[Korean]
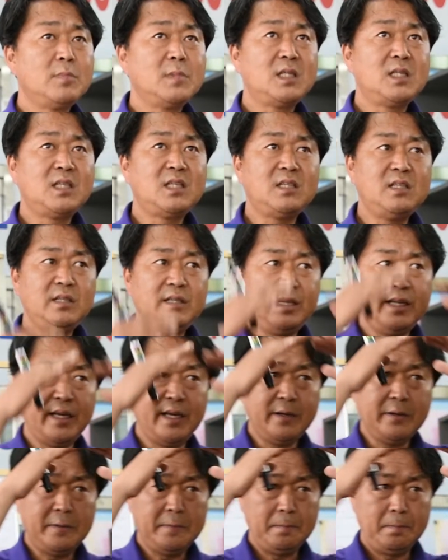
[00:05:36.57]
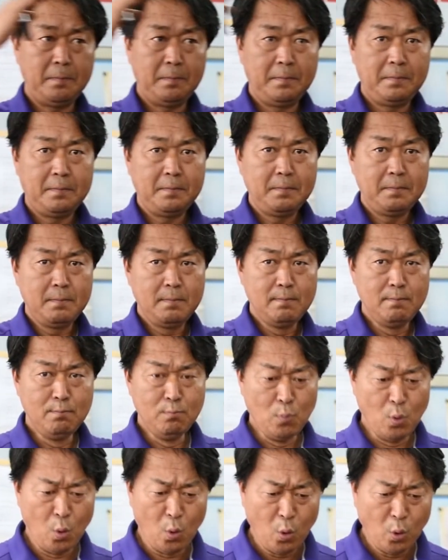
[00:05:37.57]
틀이에요.
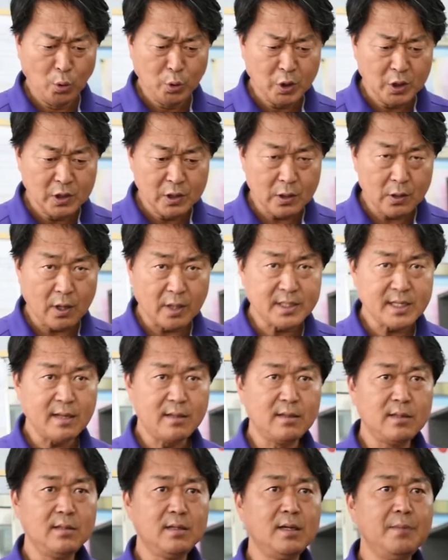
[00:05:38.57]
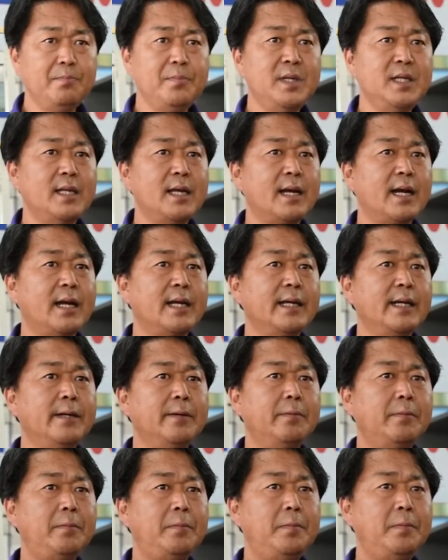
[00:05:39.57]
모든 것의 틀은 미네랄이에요.
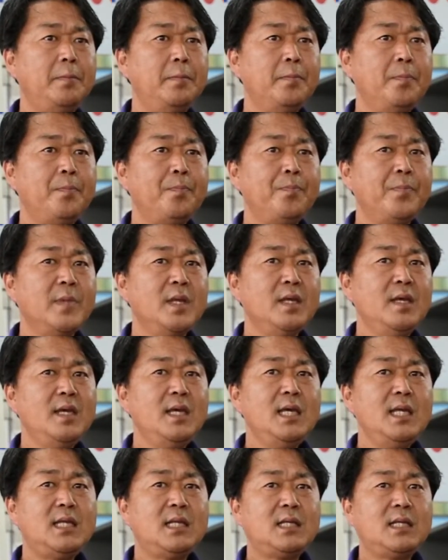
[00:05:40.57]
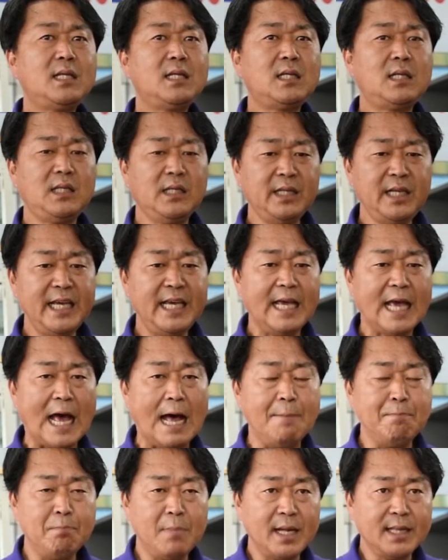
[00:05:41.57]
이 틀이
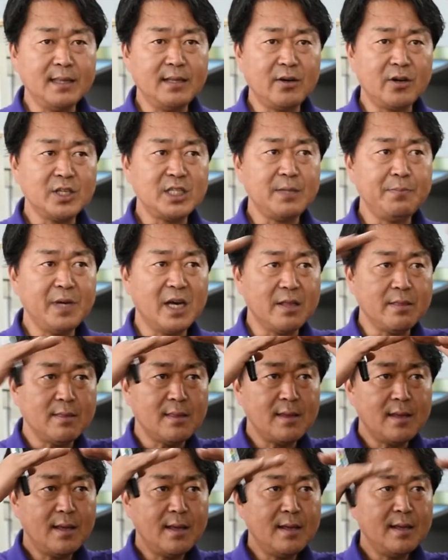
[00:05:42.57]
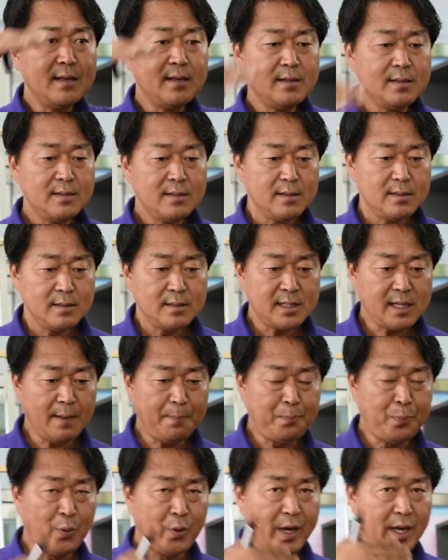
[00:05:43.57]
안 만들어지면
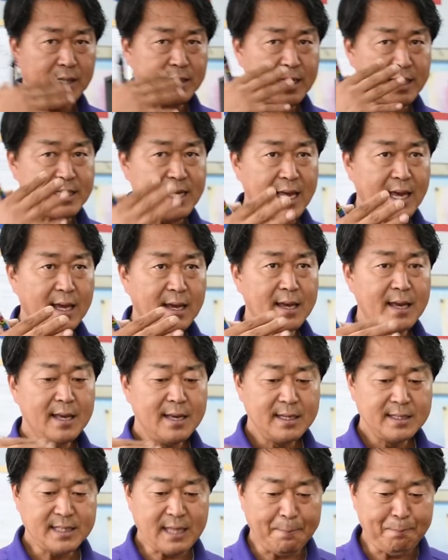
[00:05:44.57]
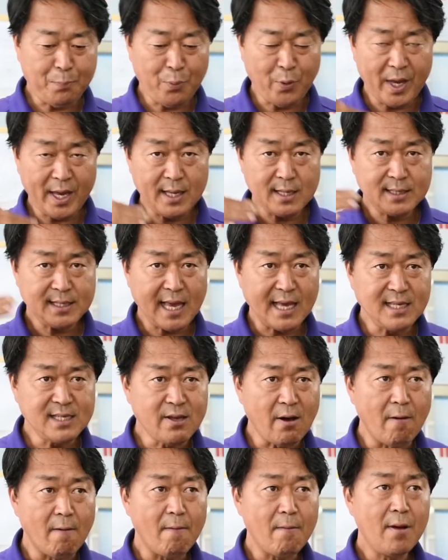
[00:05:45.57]
세포의 재생, 세포의
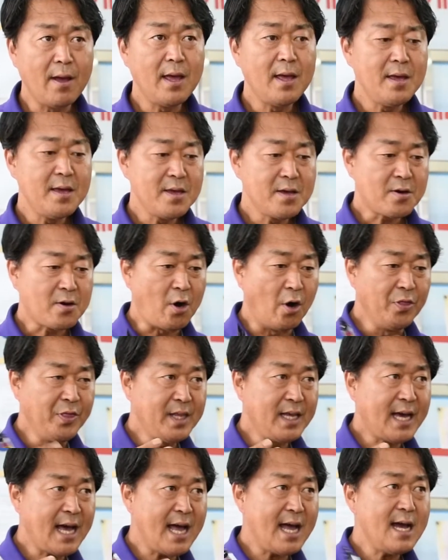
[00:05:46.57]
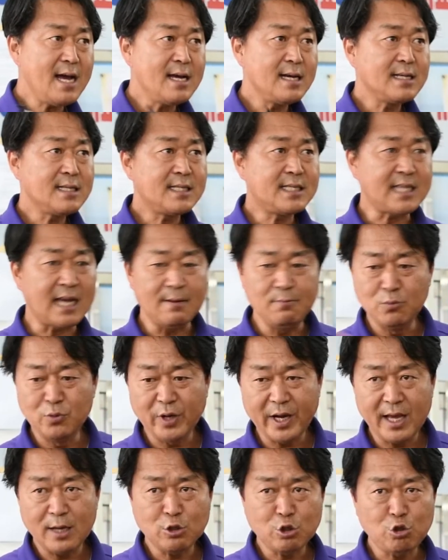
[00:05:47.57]
생성, 건강,
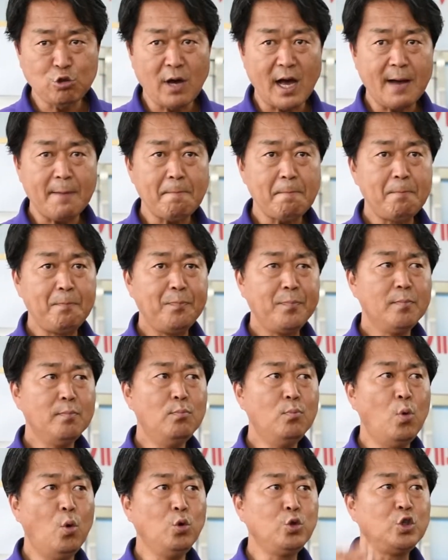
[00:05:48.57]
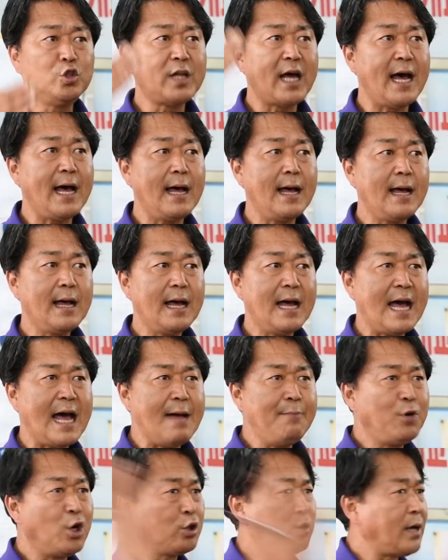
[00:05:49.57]
작물의 수확 모두 다
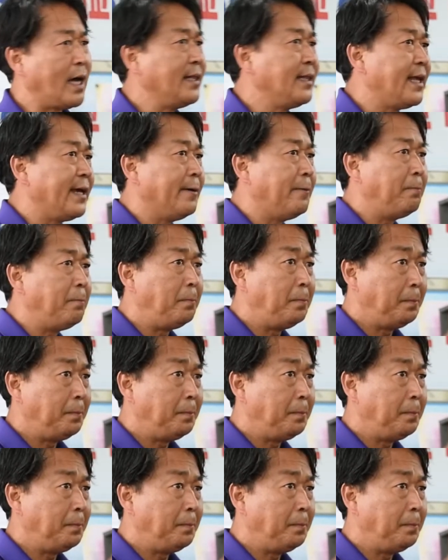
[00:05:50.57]
아무것도 안 돼요.